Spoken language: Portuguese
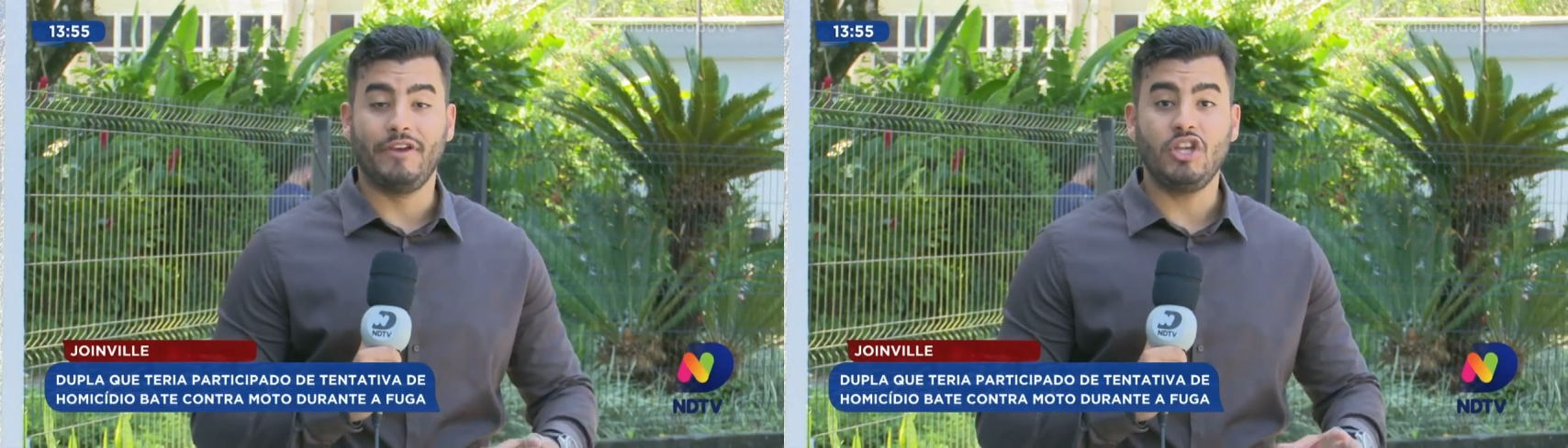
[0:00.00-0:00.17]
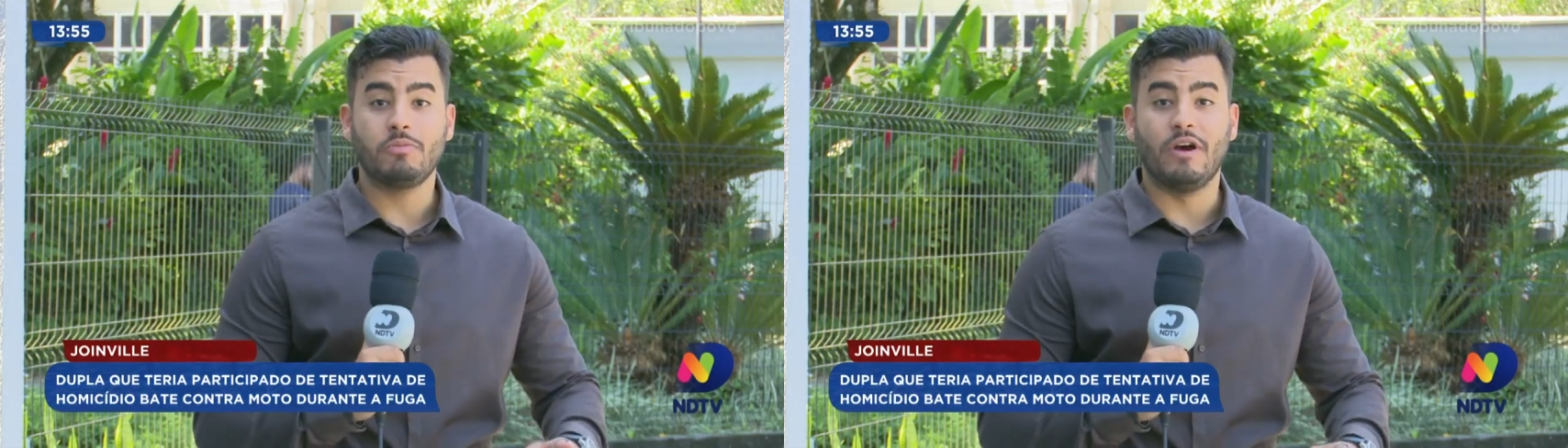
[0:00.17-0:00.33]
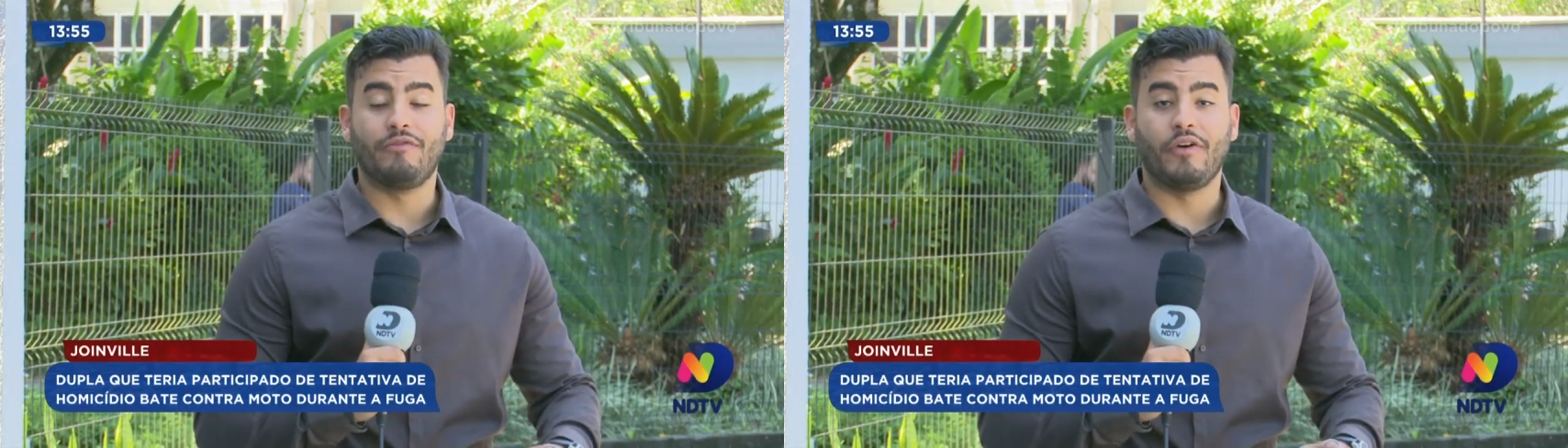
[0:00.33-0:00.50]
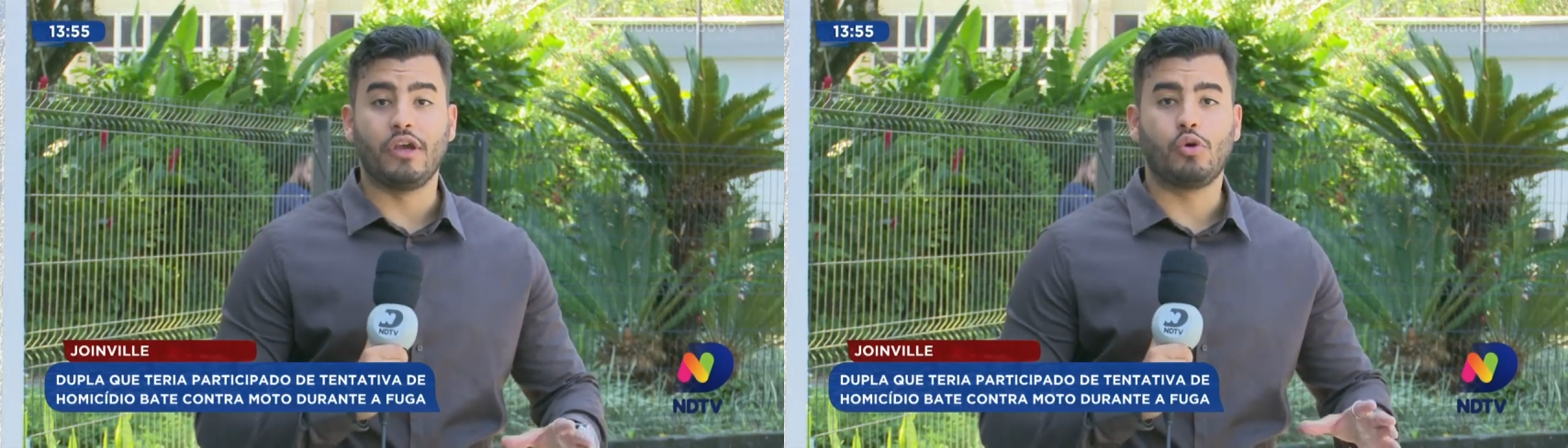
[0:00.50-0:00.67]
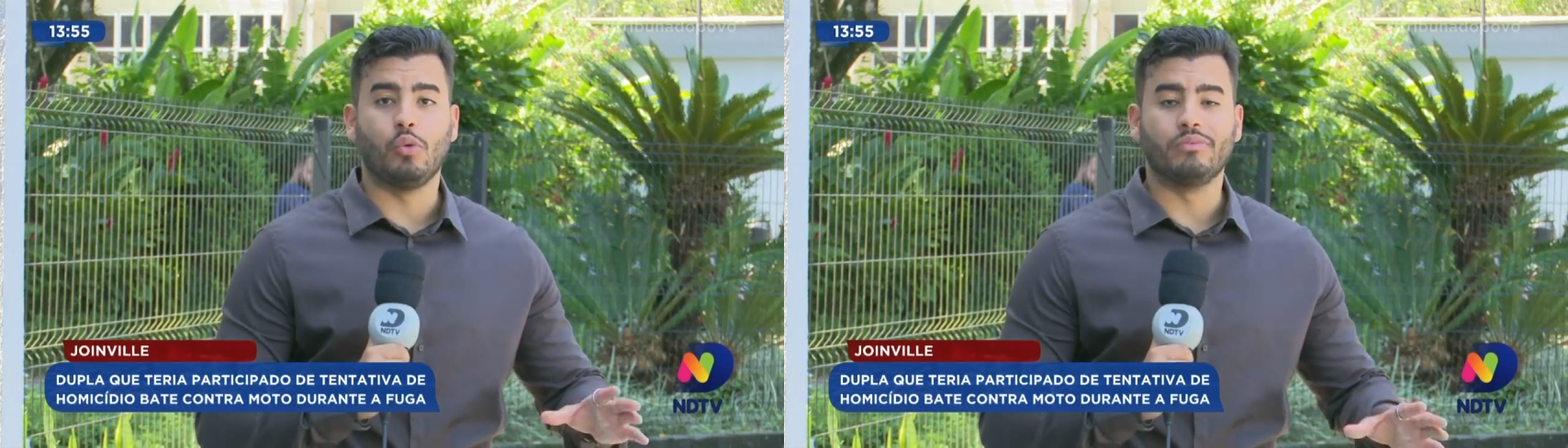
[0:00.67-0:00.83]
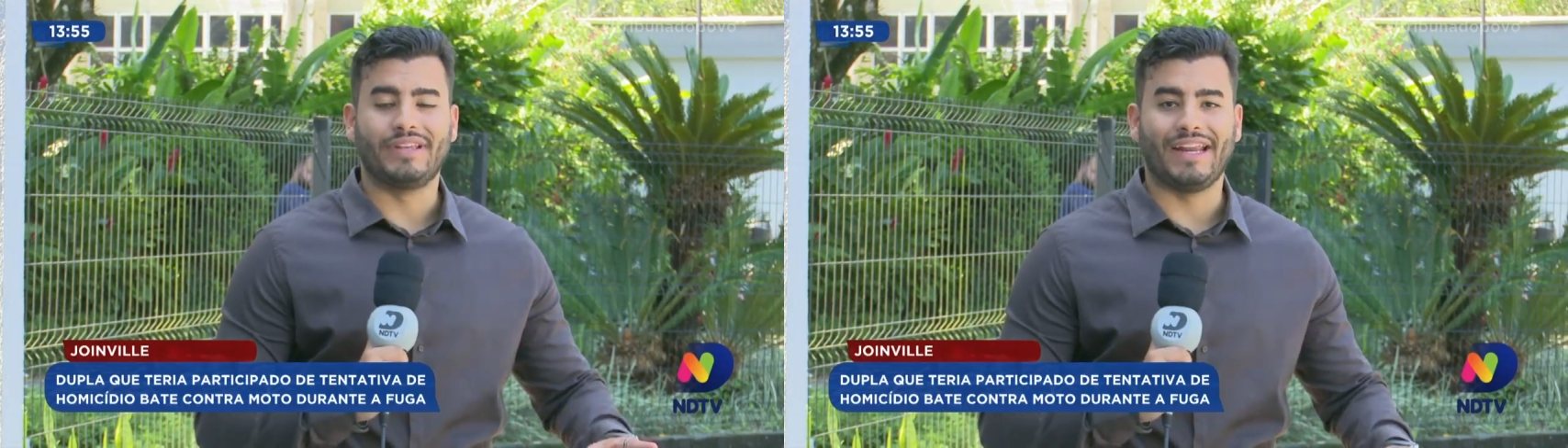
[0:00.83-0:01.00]
vítima foi
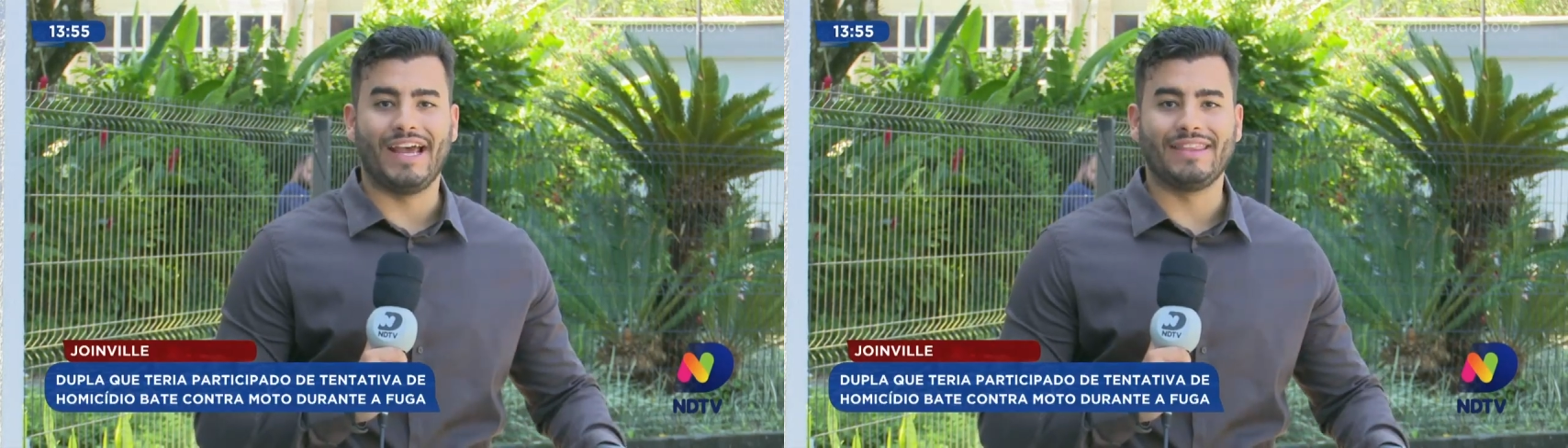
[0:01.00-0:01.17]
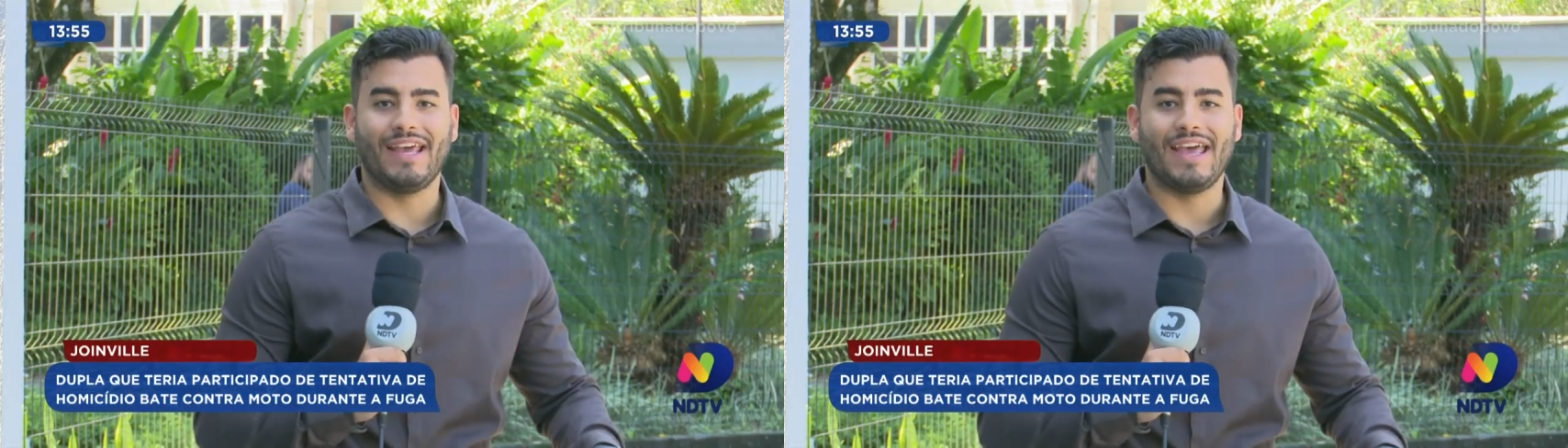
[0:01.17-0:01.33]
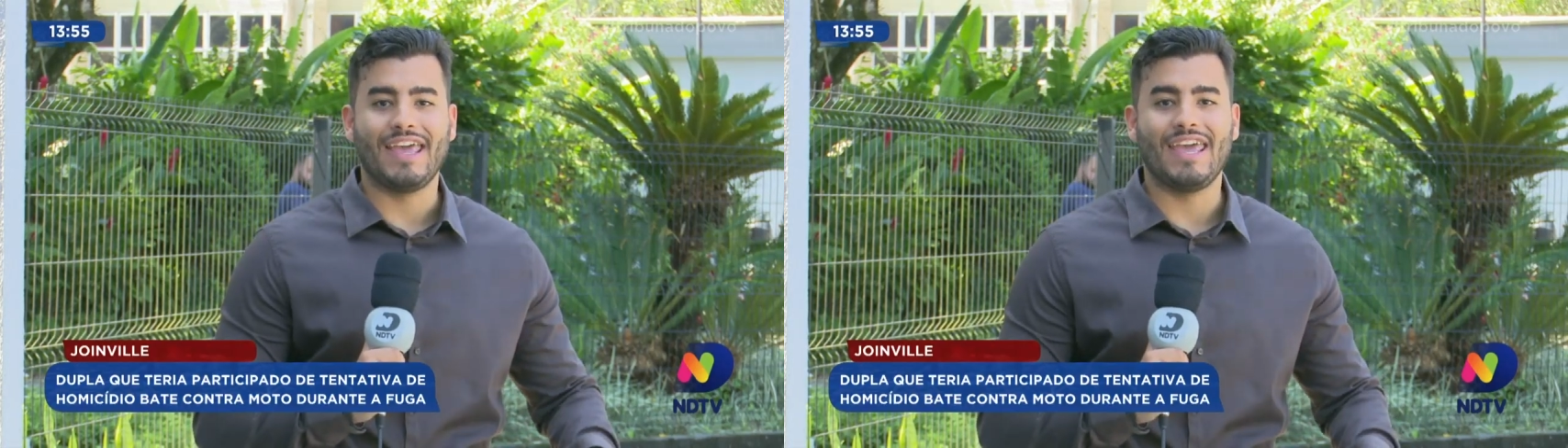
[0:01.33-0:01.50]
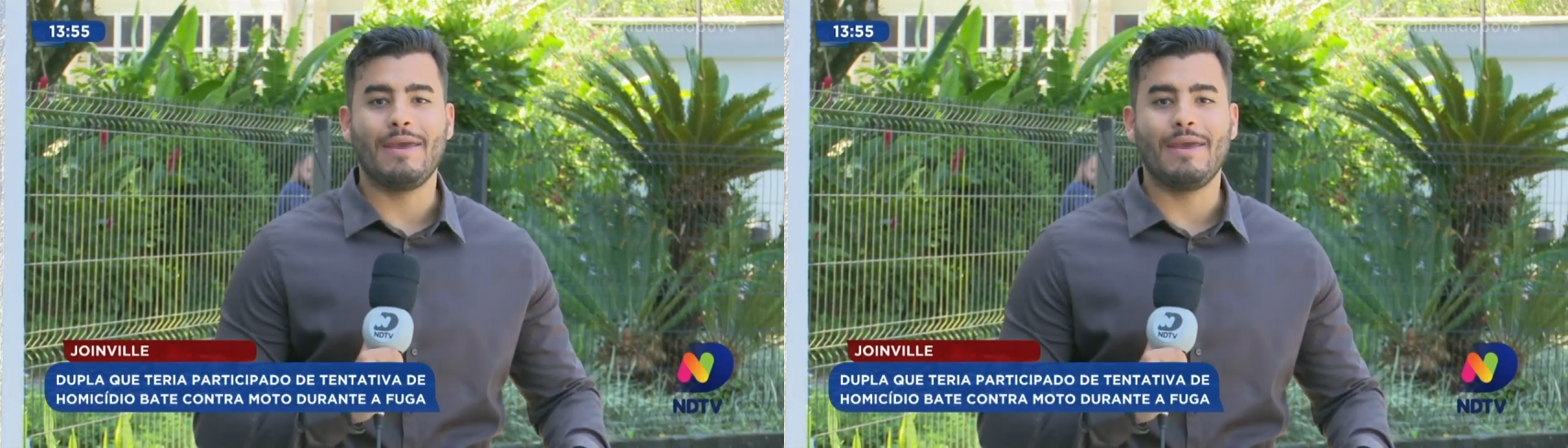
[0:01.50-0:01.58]
encontrada